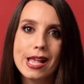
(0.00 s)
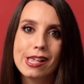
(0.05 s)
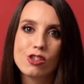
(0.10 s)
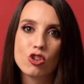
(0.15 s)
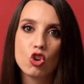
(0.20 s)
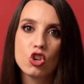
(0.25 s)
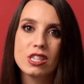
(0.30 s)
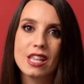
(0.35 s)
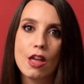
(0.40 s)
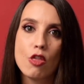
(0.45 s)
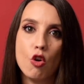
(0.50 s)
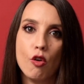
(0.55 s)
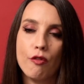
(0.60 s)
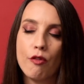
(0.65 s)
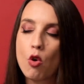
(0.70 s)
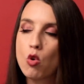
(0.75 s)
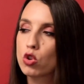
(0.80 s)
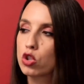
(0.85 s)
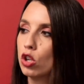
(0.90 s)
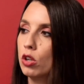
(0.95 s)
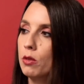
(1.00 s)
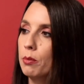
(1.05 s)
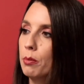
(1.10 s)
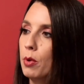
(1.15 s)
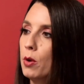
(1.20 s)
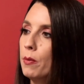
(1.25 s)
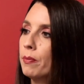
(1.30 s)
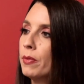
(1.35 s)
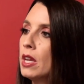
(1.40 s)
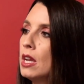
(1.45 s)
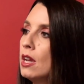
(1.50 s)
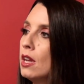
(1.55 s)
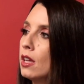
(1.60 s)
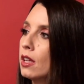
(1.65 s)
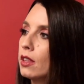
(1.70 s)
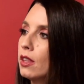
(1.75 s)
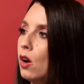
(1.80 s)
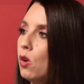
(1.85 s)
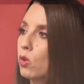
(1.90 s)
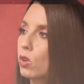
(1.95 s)
est-ce que ça ne fonctionne pas.
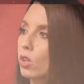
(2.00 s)
Donc,